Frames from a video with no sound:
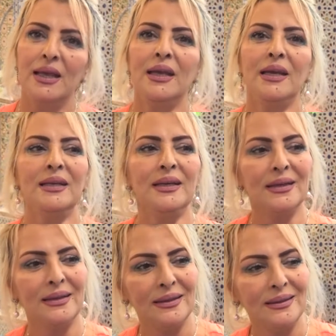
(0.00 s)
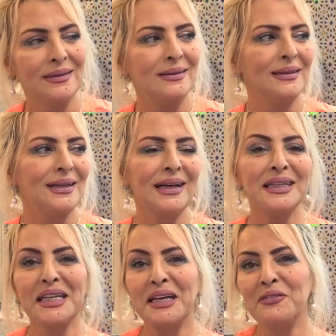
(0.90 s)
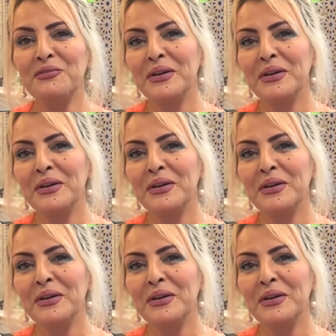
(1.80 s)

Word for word: يعني راه كتعرف